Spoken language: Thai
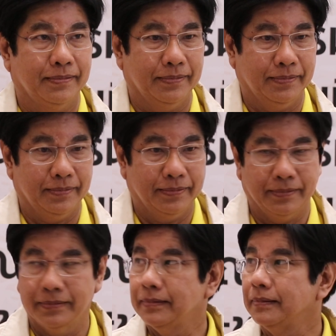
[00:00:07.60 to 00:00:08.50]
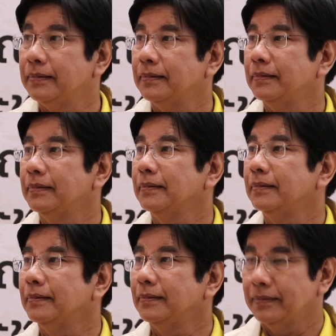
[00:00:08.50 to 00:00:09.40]
ก็สุดลัสุดของวันนี้หน่อยแล้วกั
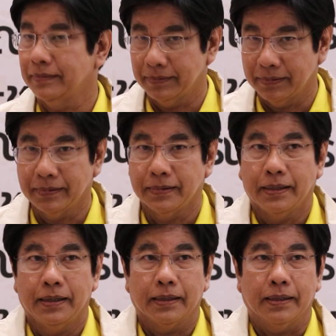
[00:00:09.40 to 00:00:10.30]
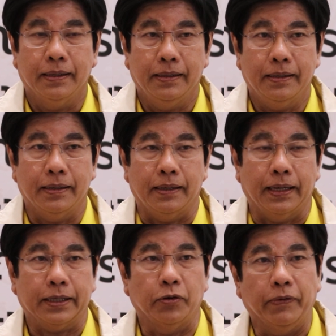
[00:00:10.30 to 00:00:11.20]
นนะฮะ คือ
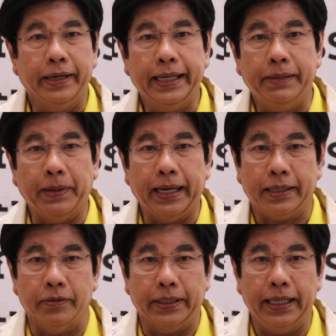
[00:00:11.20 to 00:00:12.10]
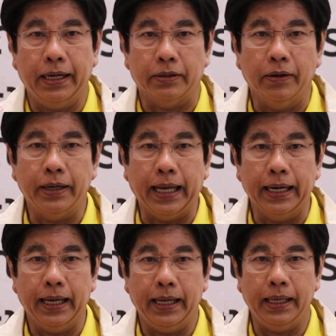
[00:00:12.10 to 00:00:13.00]
หลักสูตรวันนี้เป็นหลักสูตรที่เราต้องการ
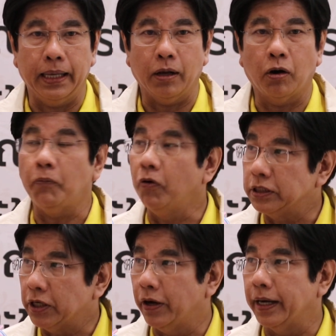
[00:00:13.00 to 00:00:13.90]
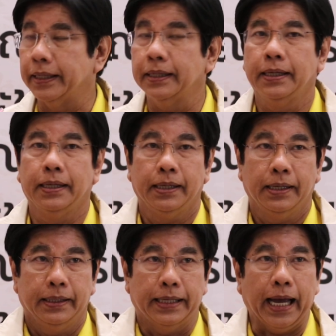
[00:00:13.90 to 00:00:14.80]
ให้ครบวงจร
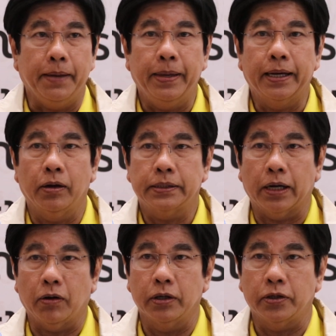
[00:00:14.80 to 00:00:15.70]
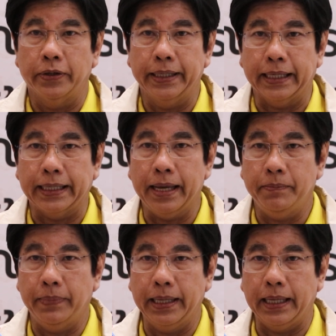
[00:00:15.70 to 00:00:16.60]
อยากให้พี่น้องชาวกองทุนเนี่ยได้
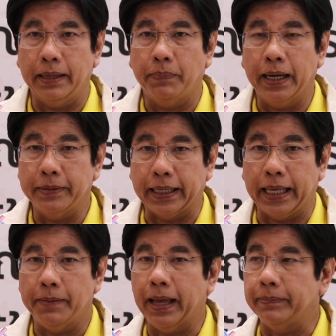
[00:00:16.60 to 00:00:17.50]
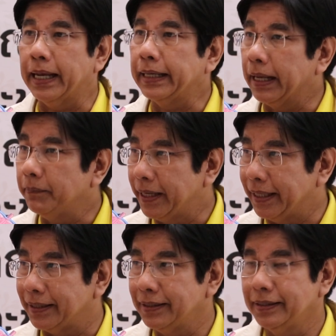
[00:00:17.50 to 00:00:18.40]
มีเพิ่มศักยภาพด้านการผลิต